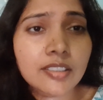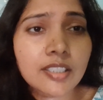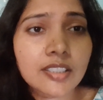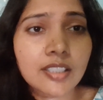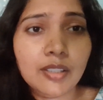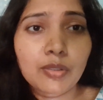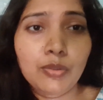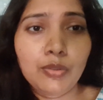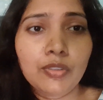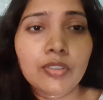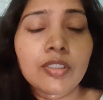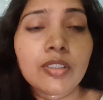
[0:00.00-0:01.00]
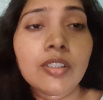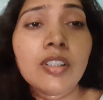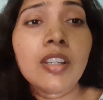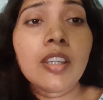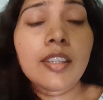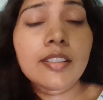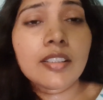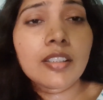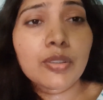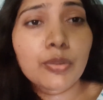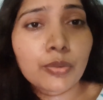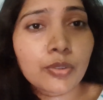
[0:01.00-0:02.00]
जैसे लोग
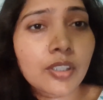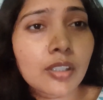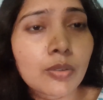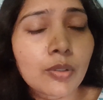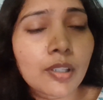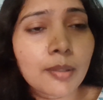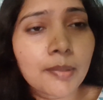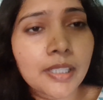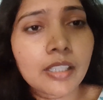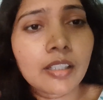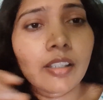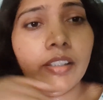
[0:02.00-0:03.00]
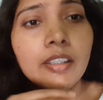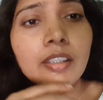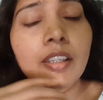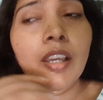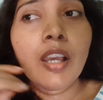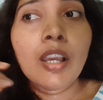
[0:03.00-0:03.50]
इतने दूध के दूल्हे बनने लगे